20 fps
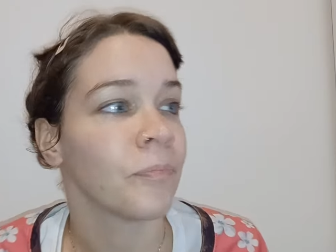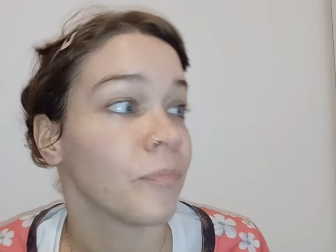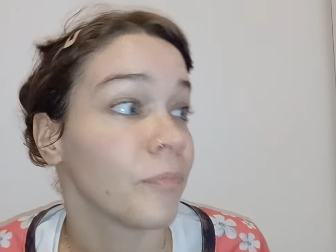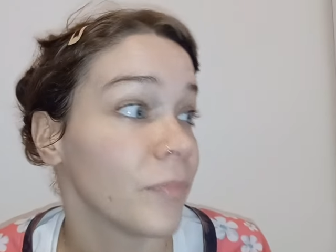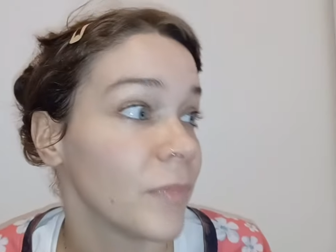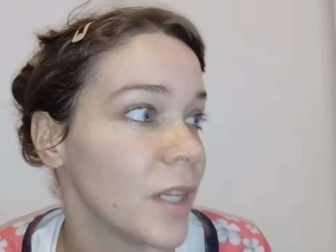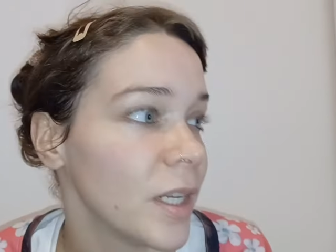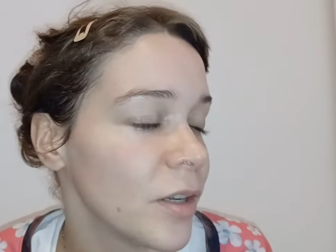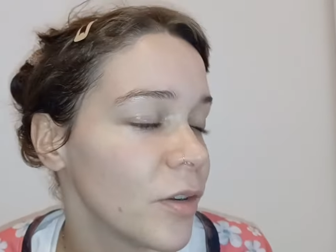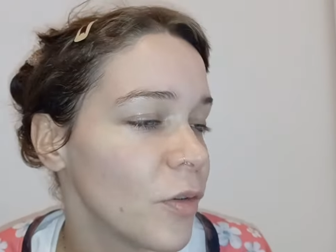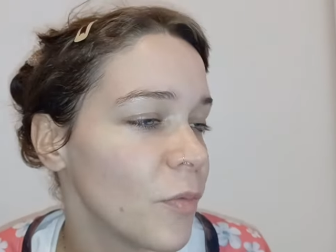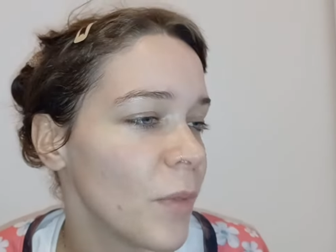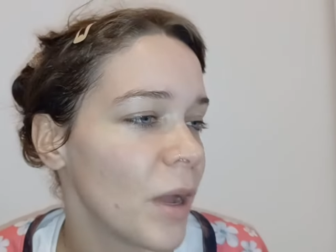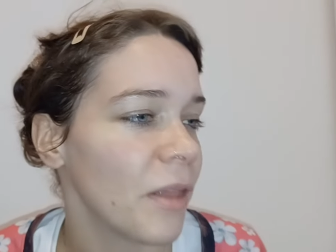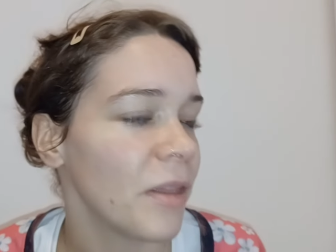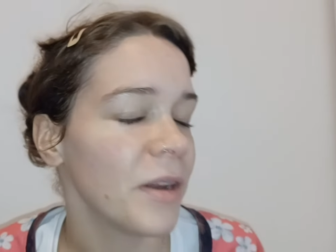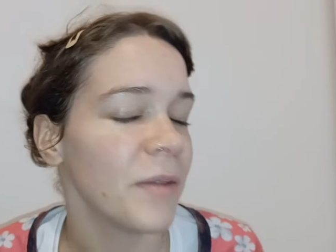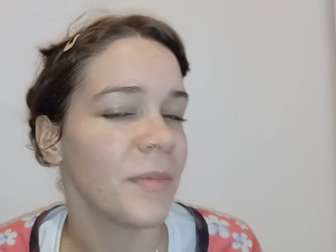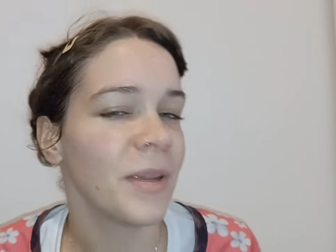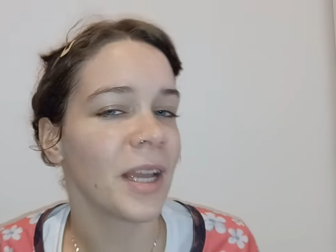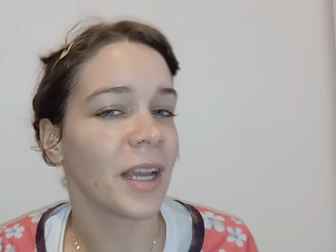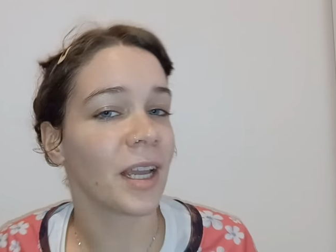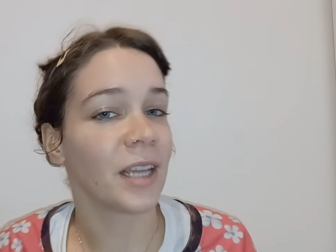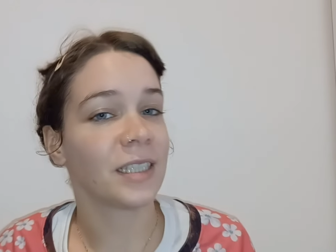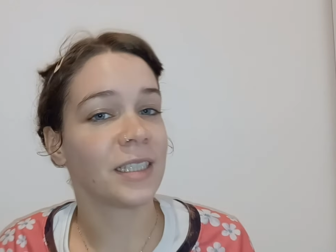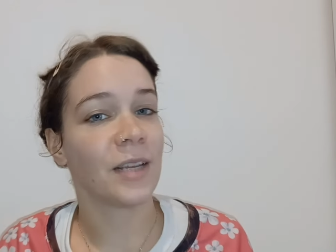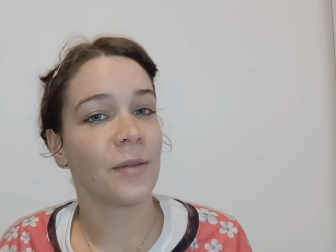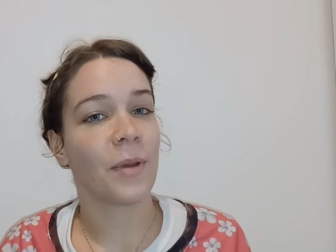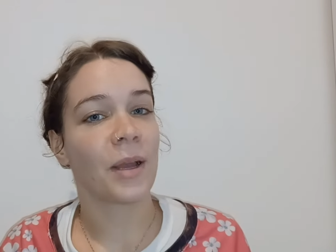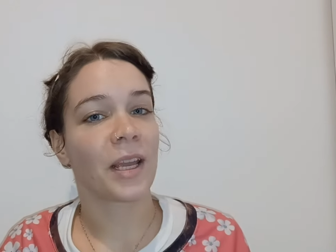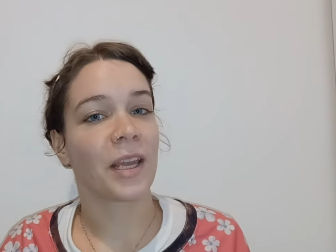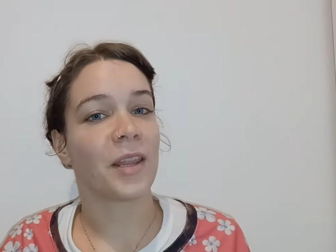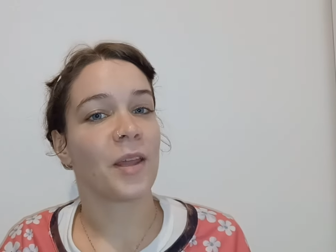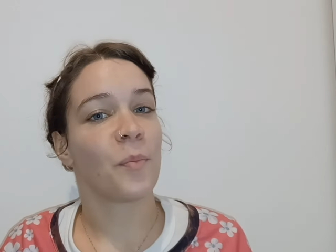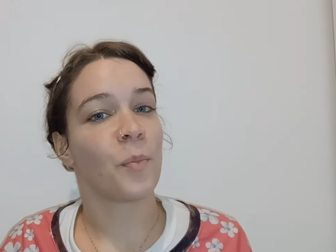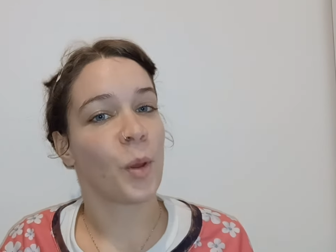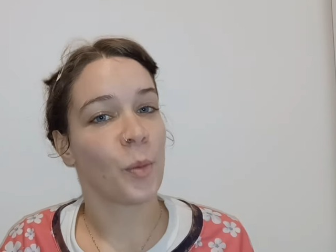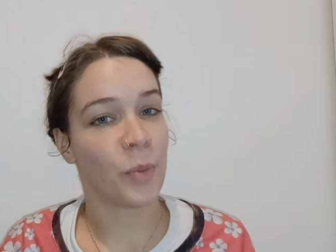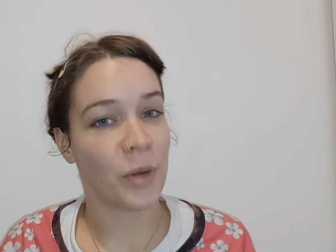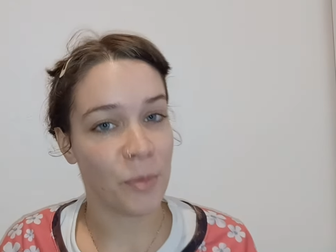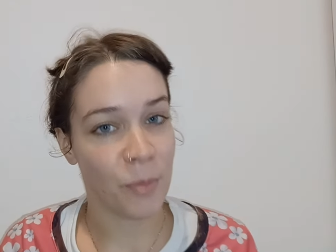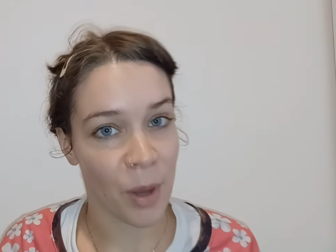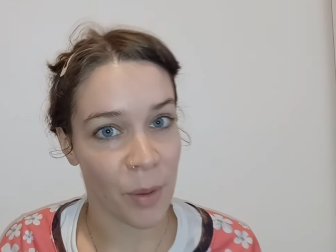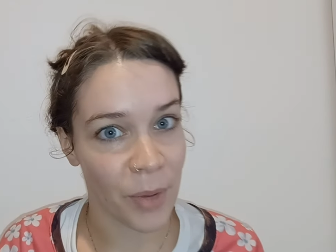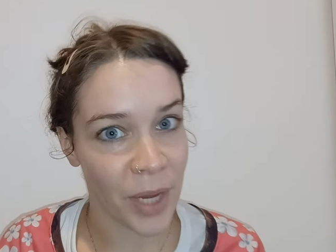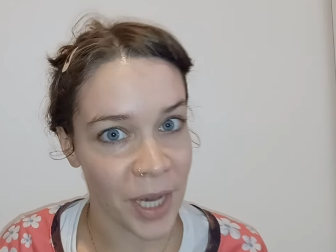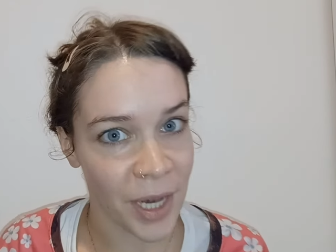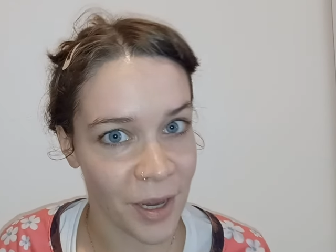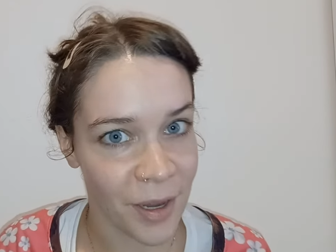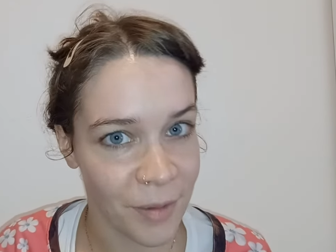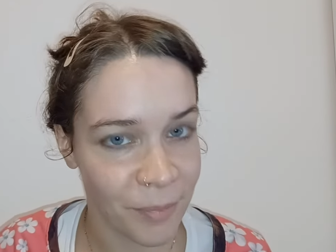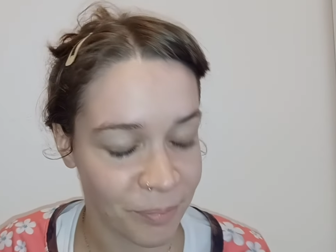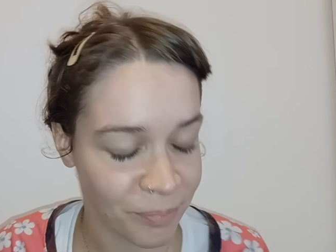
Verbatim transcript: Digo, madre mía, que ese va a quedar para primavera.